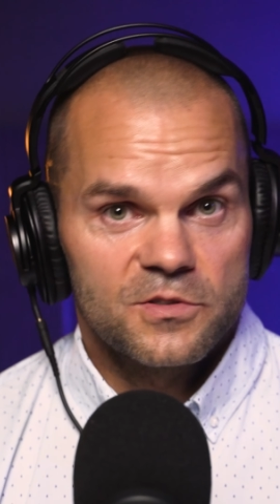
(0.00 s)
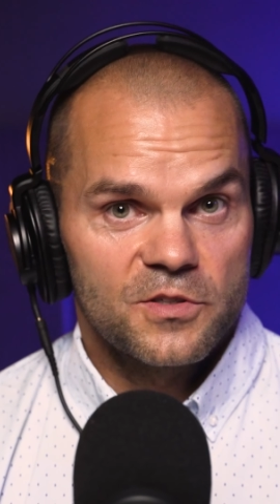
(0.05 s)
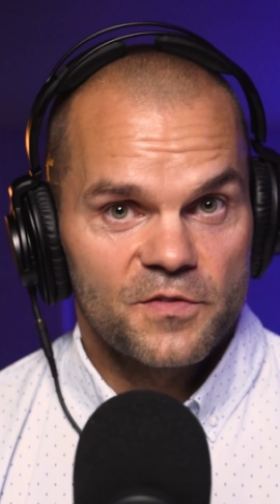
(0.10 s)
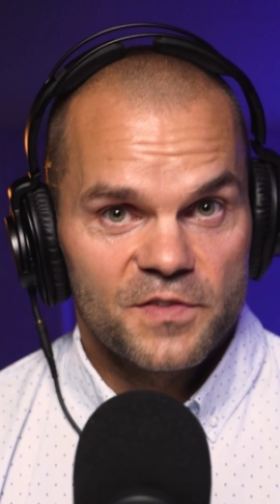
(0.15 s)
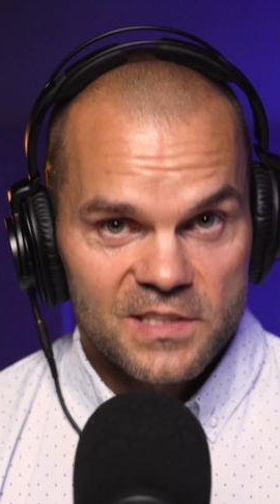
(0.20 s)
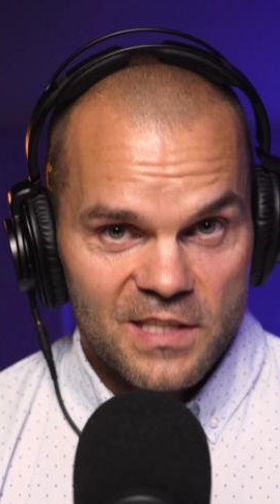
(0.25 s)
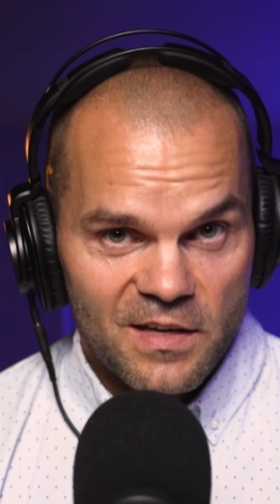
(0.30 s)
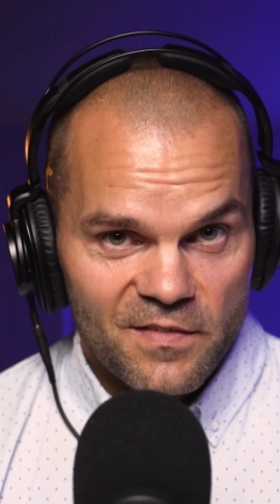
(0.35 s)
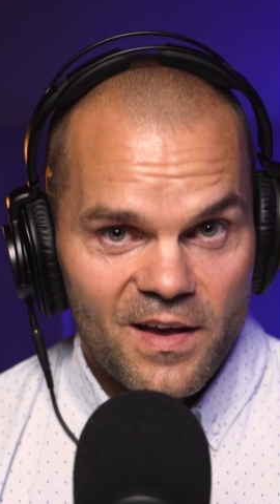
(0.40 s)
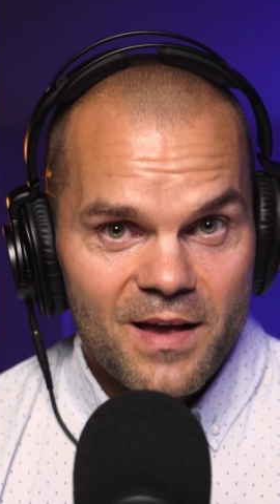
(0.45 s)
że,
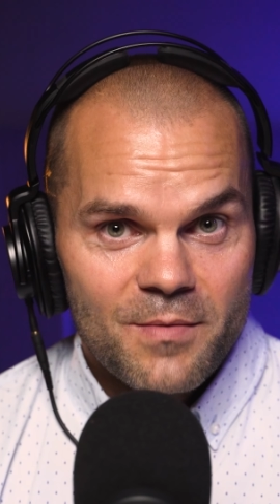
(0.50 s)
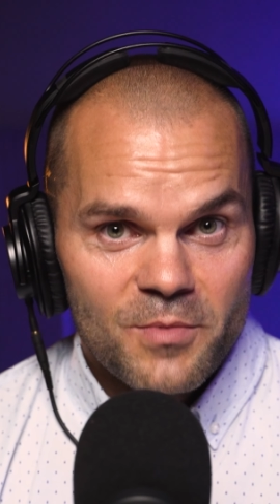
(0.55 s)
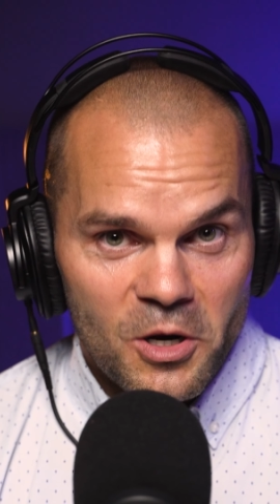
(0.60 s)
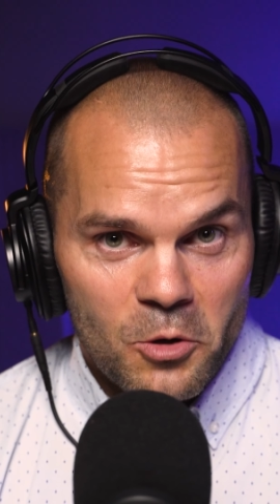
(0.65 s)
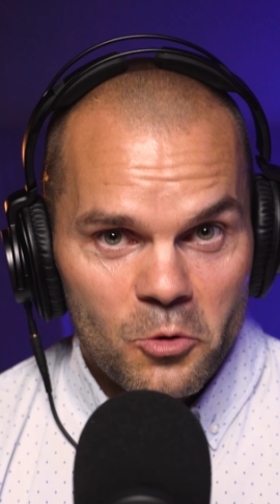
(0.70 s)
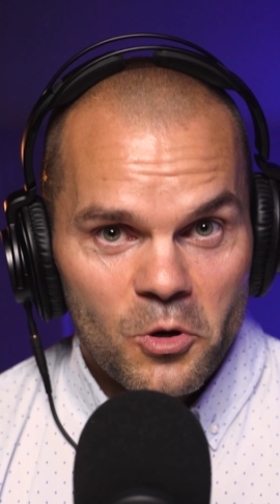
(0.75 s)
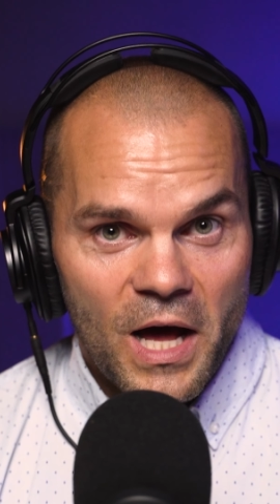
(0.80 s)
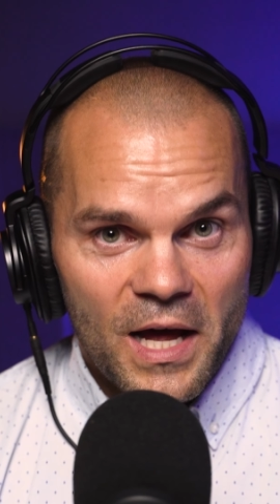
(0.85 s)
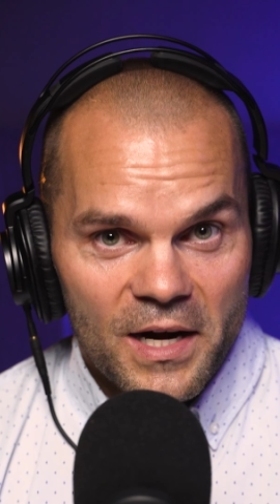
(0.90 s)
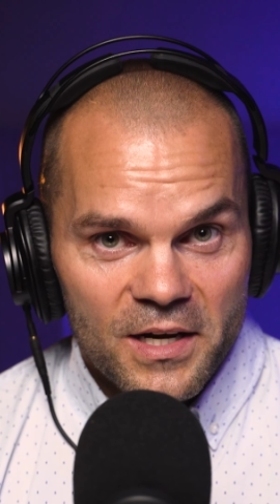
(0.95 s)
wstawałem
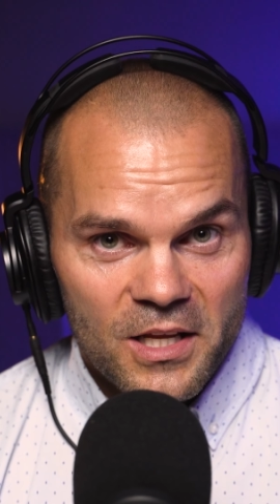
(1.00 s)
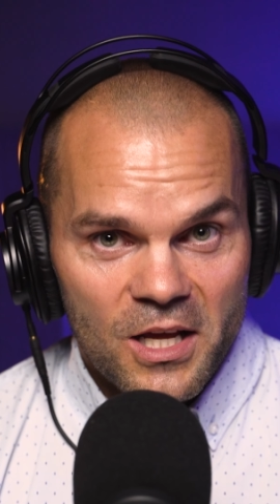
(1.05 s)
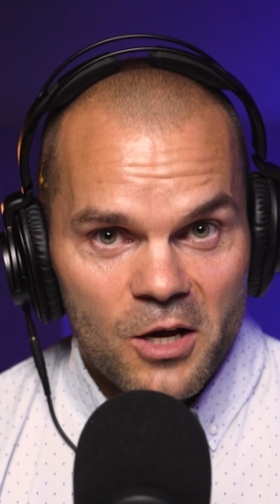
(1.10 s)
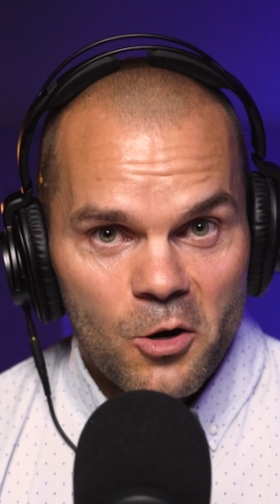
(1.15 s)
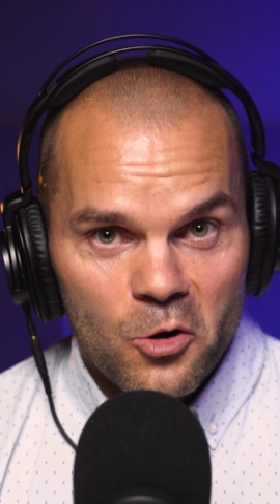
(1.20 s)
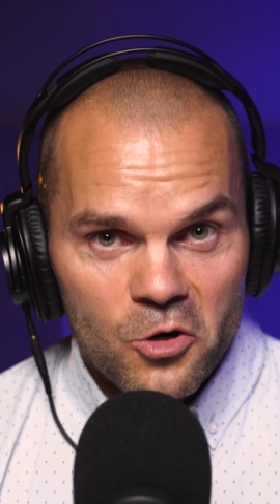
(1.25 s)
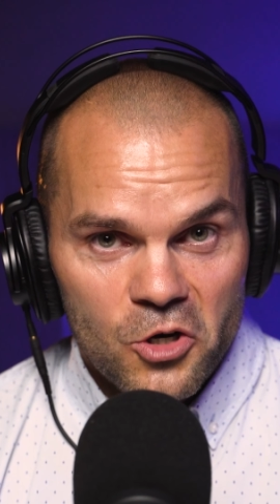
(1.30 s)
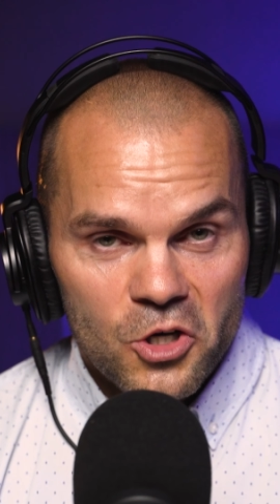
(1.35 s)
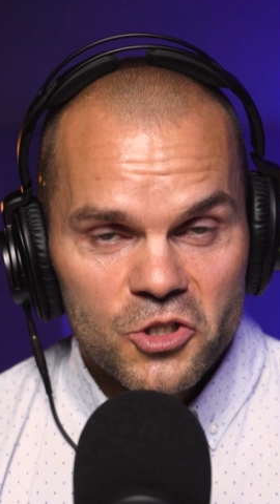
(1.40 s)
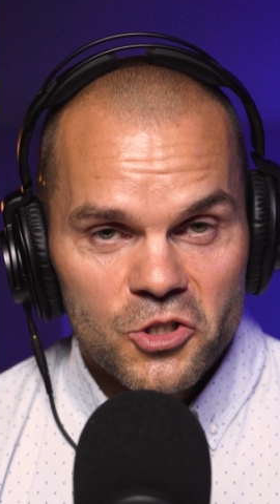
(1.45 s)
regularnie
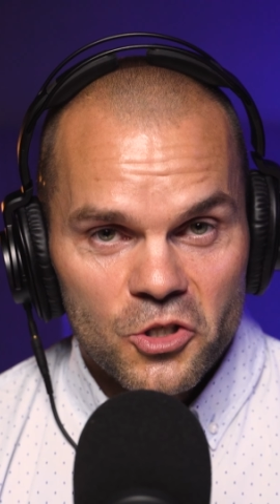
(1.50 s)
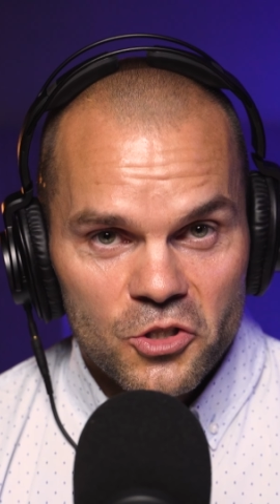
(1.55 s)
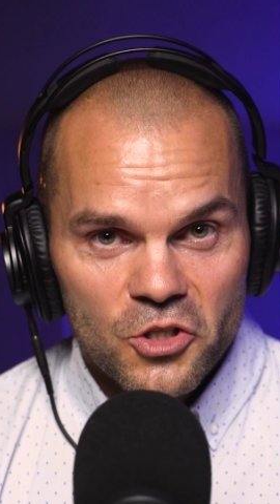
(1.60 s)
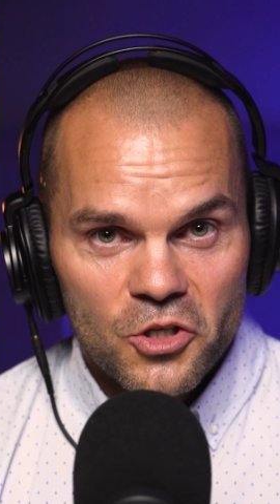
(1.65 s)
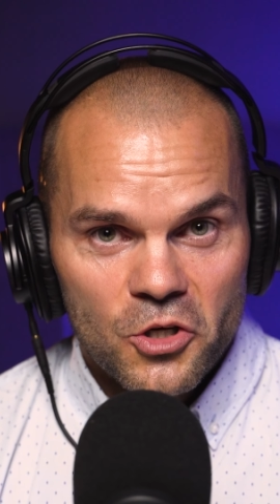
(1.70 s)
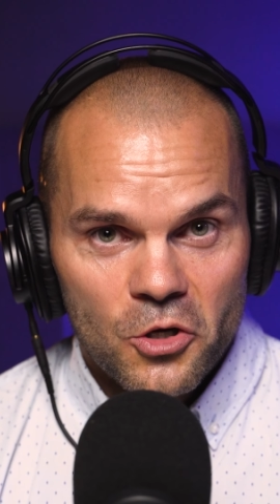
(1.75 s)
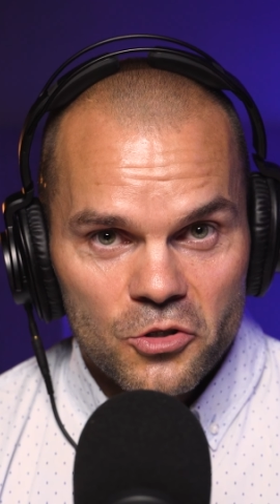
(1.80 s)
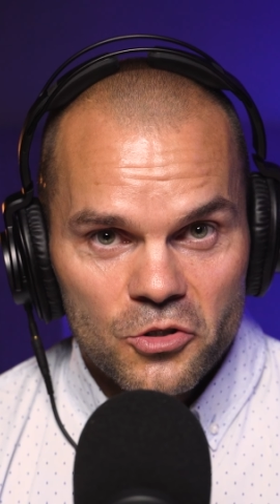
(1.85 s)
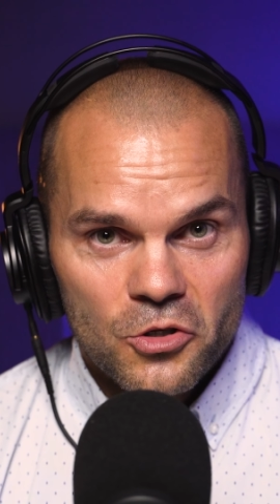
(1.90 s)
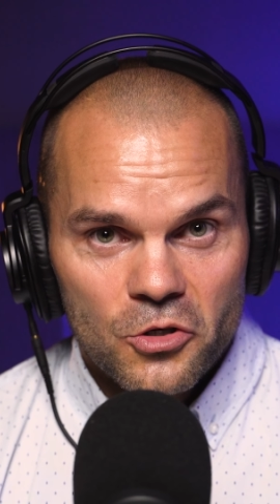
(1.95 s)
o
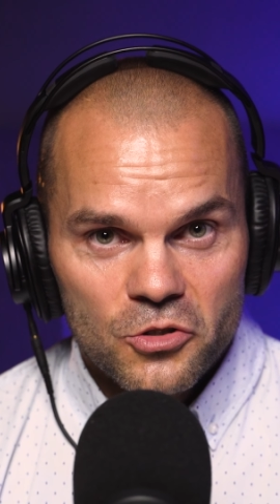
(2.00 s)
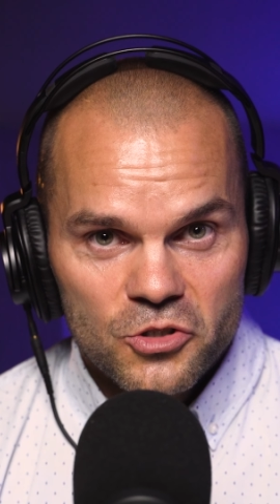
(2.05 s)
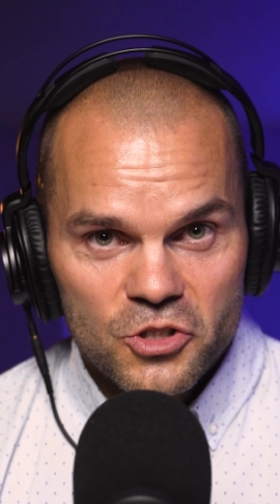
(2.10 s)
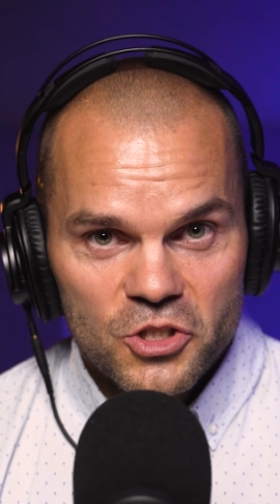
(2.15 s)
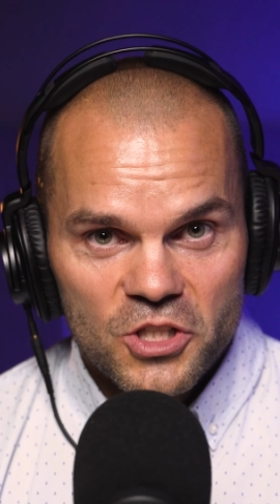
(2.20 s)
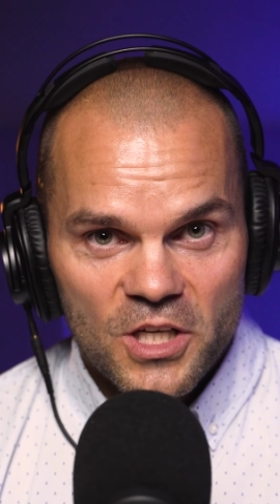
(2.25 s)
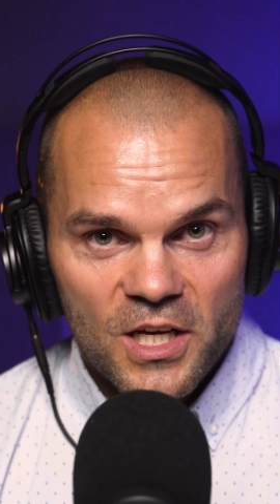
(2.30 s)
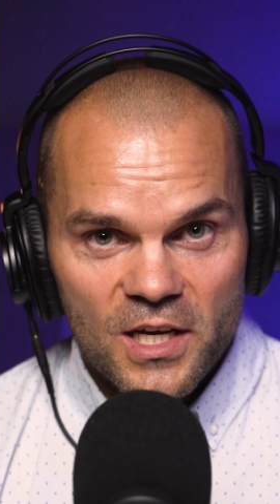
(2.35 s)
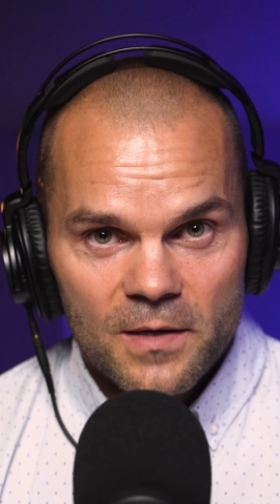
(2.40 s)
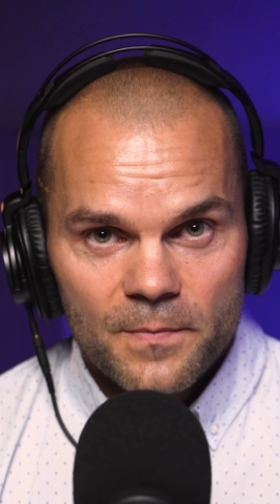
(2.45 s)
określonej go
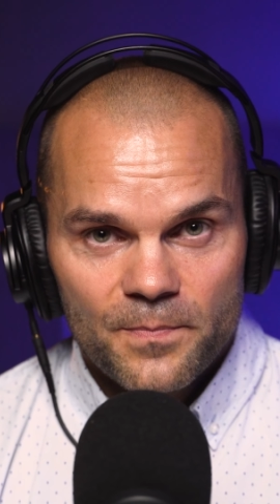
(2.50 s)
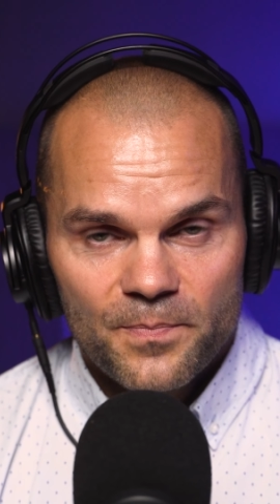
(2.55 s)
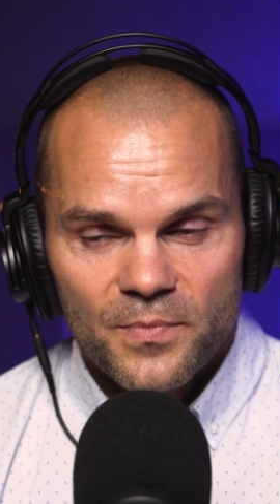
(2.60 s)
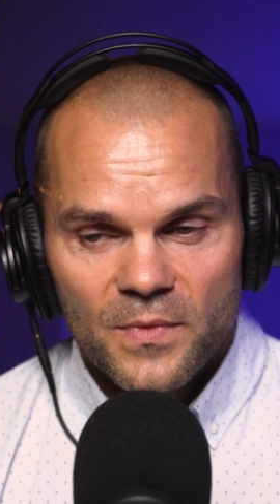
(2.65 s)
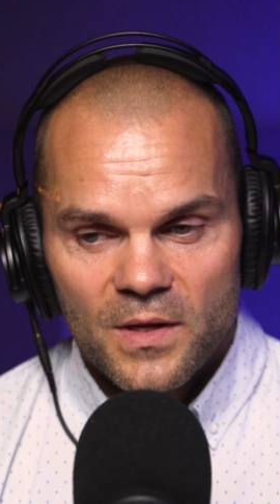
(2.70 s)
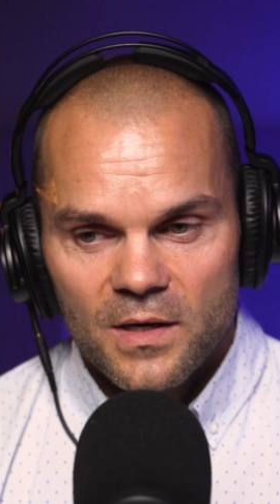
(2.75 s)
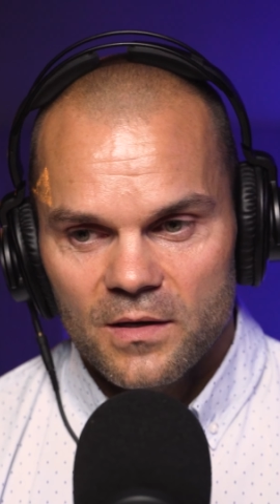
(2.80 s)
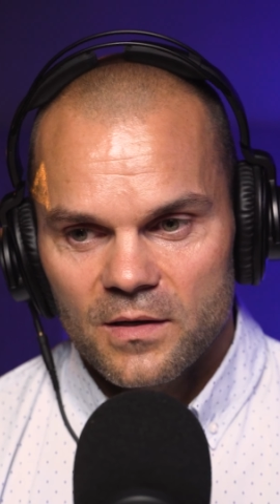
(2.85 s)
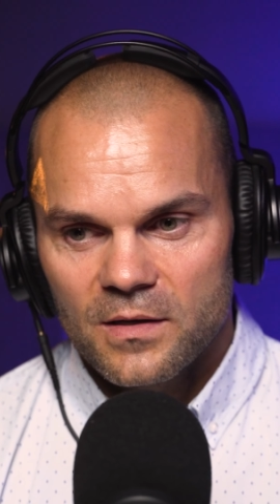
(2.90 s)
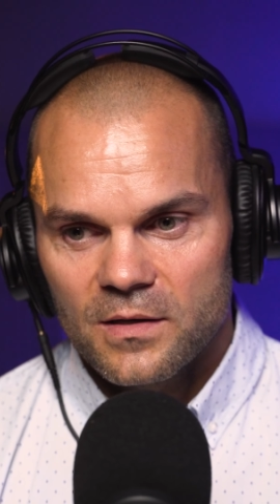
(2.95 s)
godzinie,
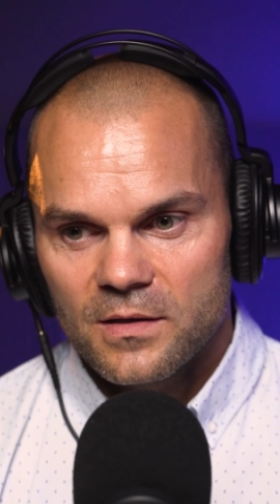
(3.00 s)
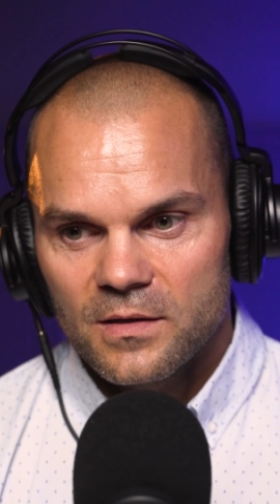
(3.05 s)
yy,